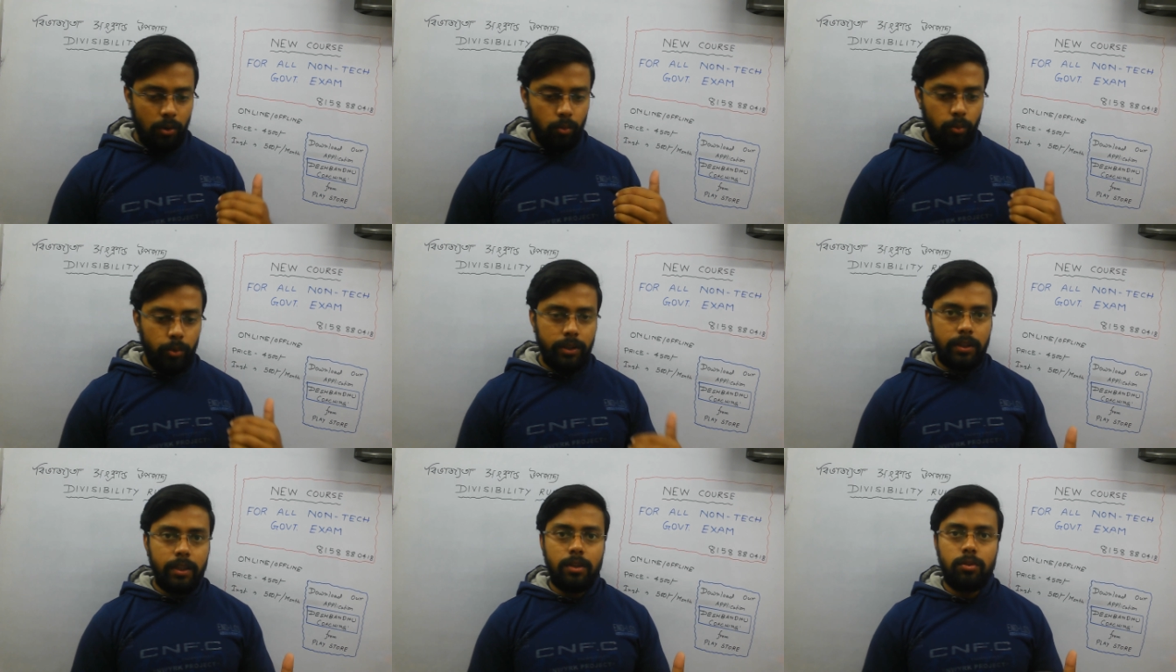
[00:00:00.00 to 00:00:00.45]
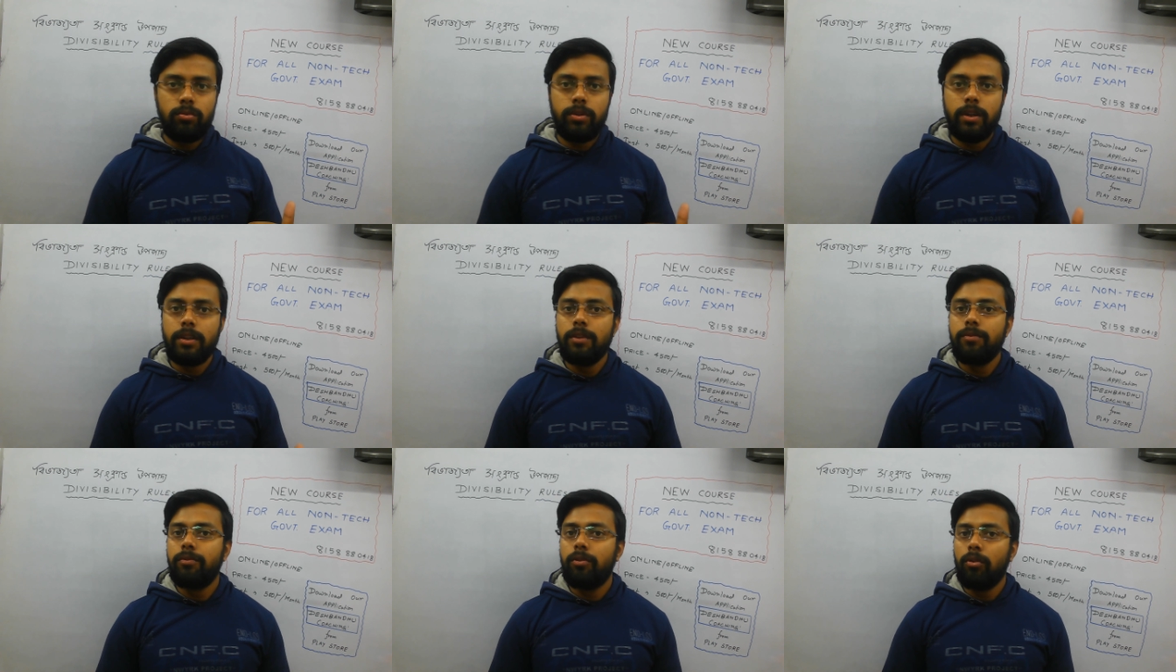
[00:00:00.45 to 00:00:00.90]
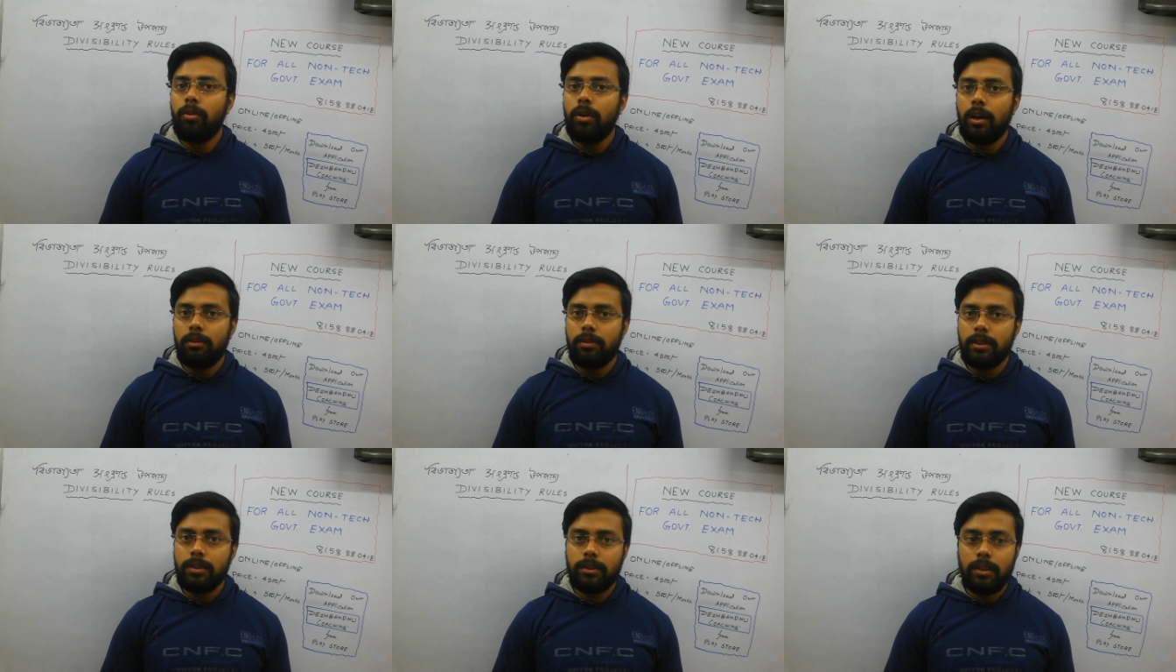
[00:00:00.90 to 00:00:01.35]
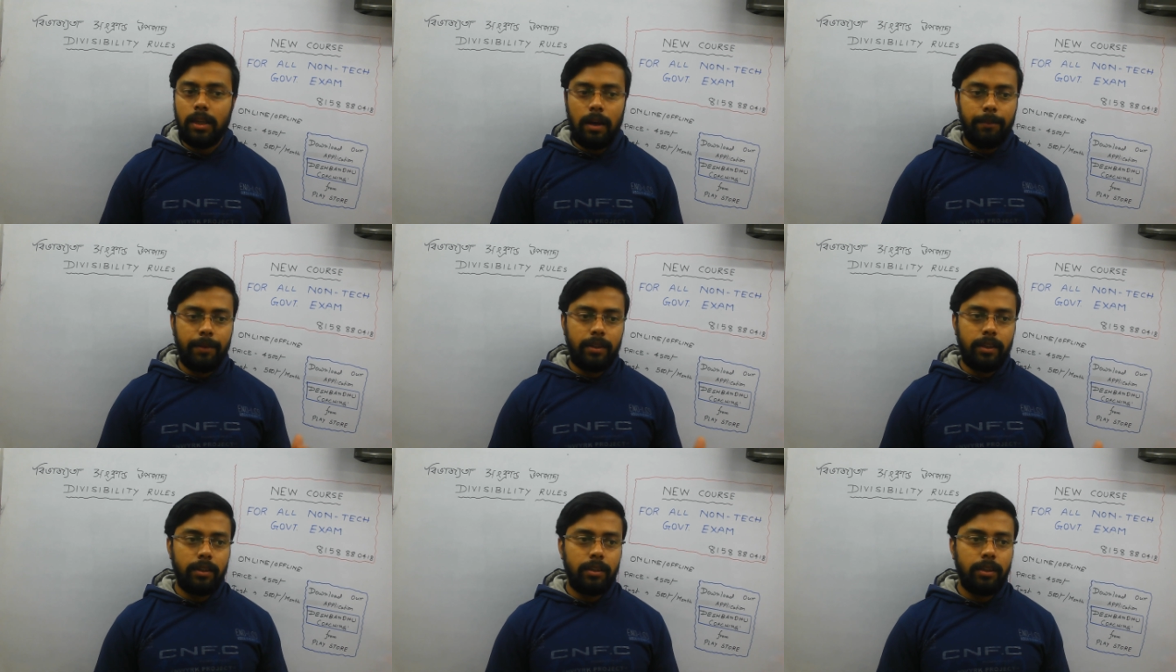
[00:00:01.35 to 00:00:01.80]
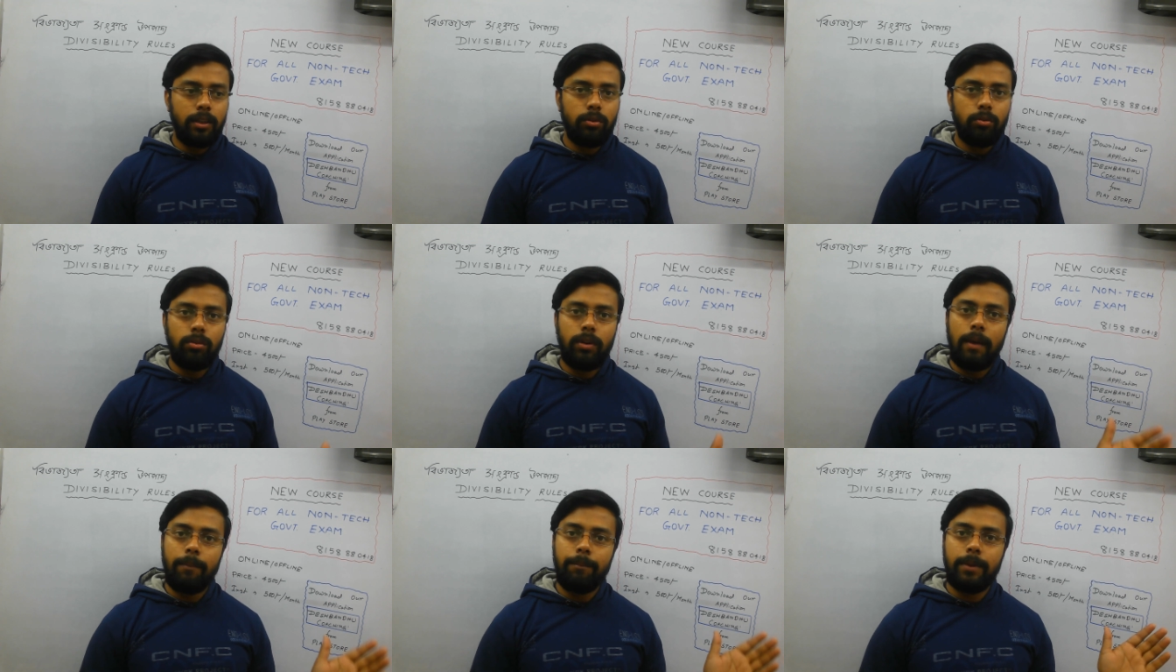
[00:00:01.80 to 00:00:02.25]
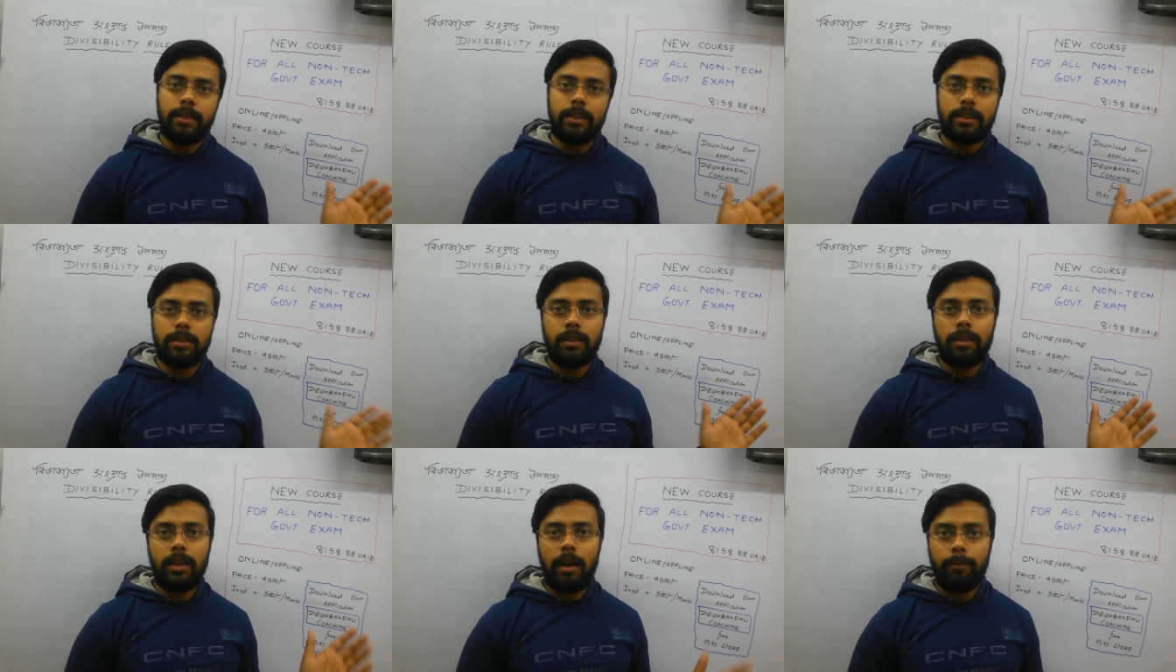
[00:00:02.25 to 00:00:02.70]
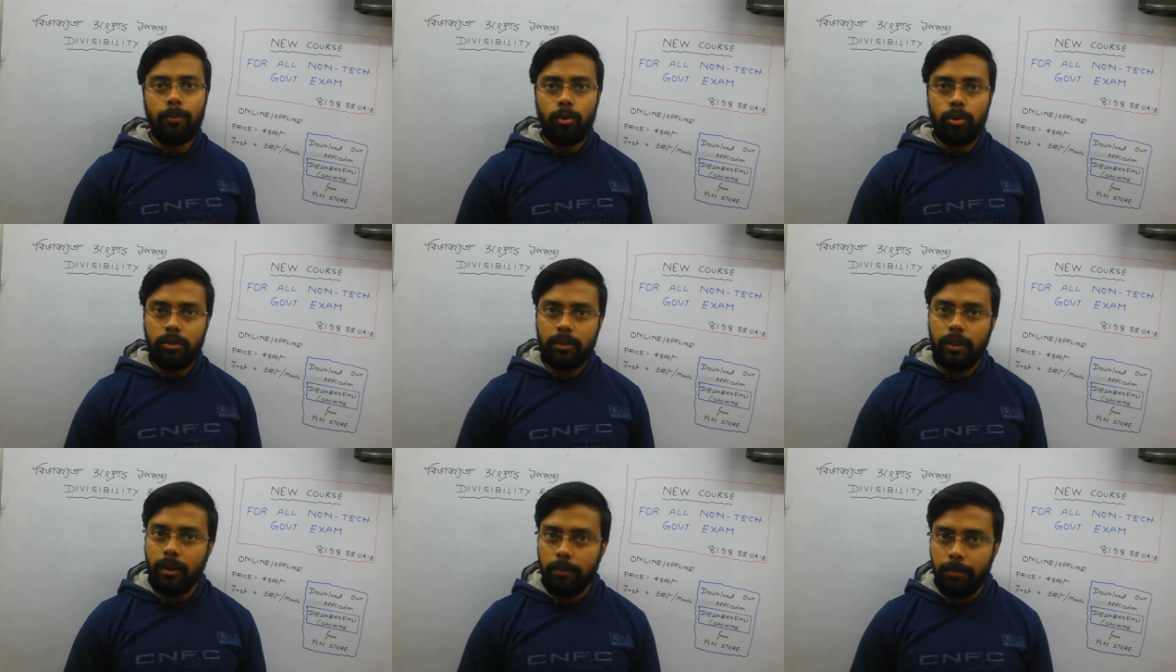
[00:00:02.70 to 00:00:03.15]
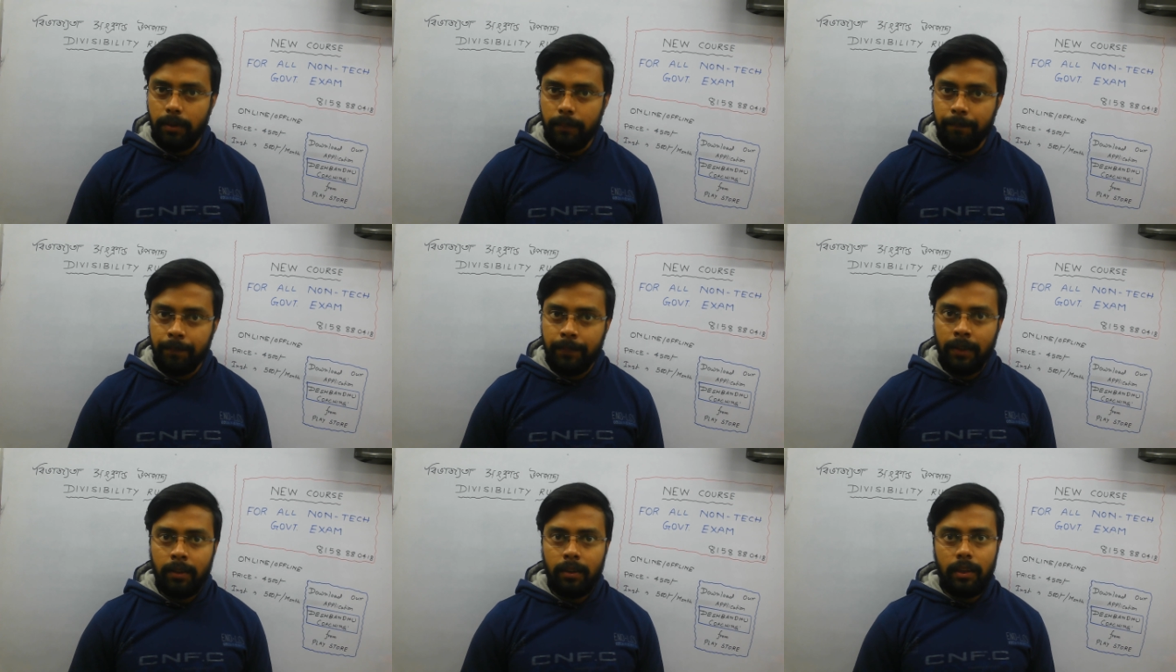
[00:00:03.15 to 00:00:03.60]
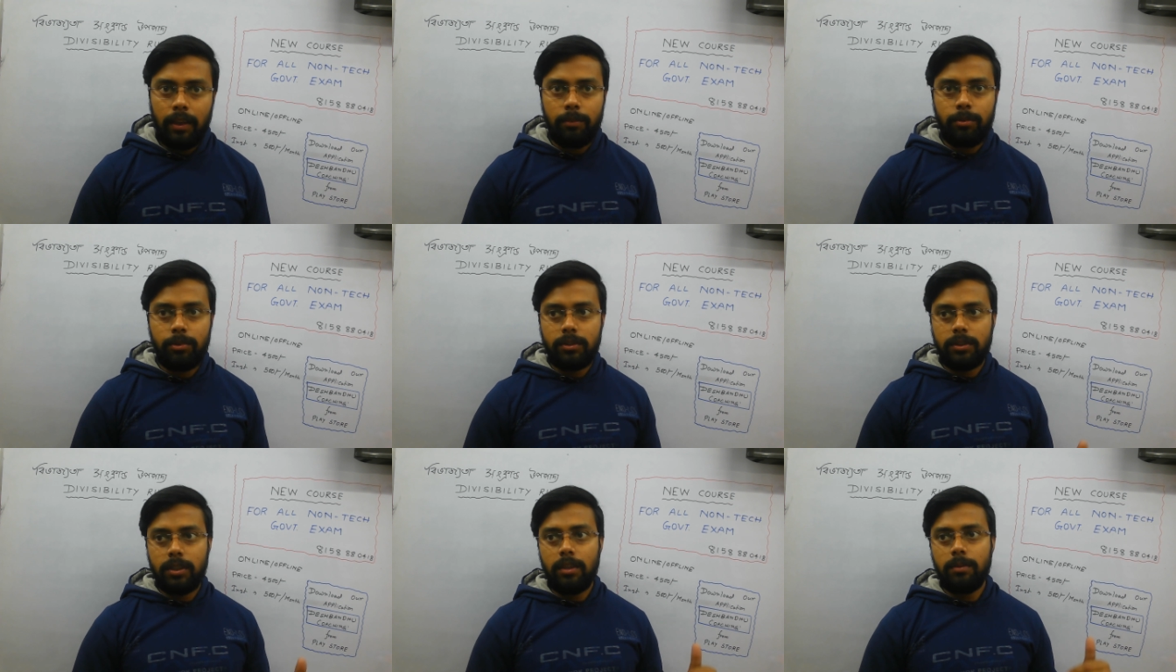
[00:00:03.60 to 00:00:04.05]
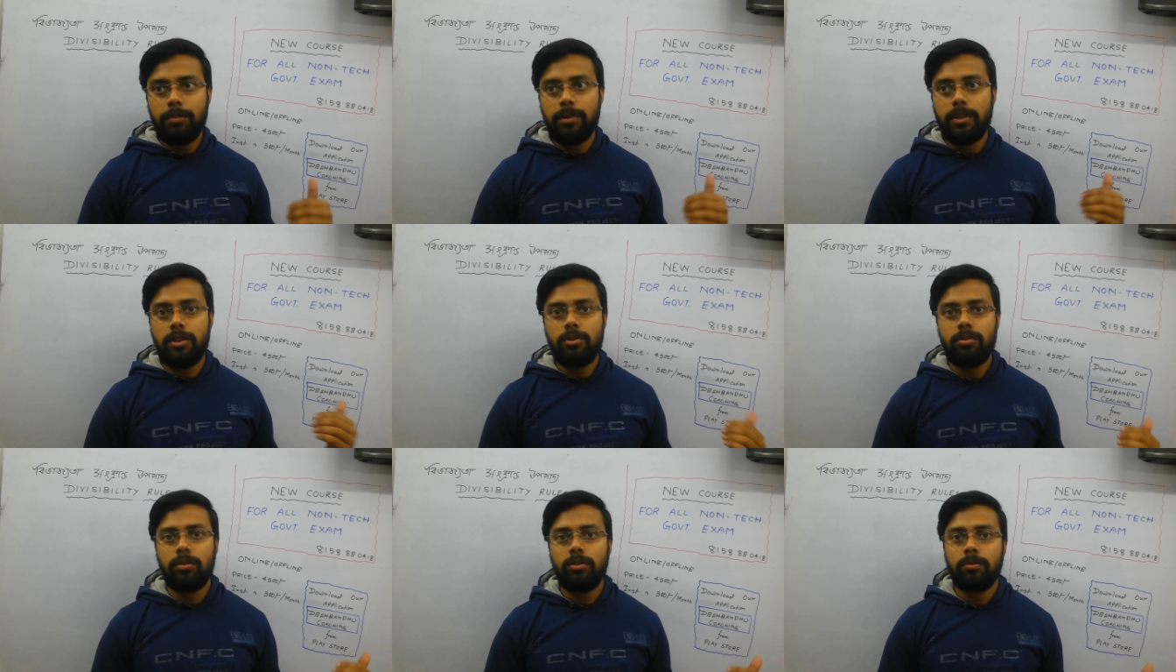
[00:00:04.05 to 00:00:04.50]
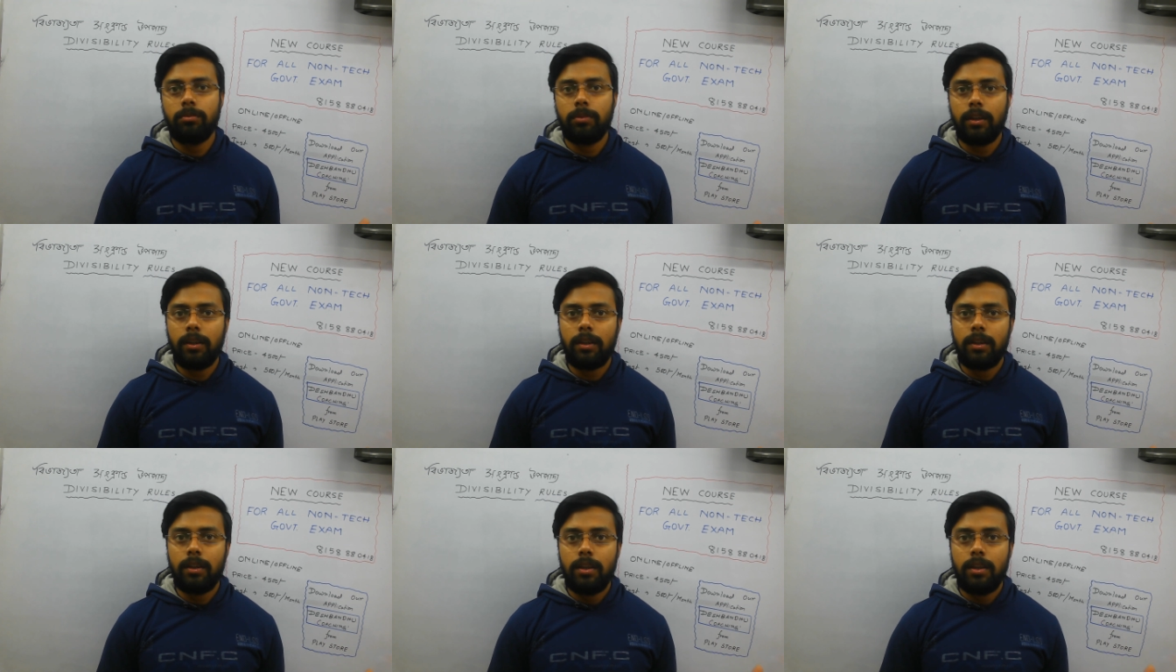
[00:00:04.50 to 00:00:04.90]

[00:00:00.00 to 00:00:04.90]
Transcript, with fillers: উইথিন টোয়েন্টি ফোর আওয়ার্স আমাদের কিন্তু অ্যাপ্লিকেশানে আপলোড থাকবে এবং সেই ভিডিও তোমরা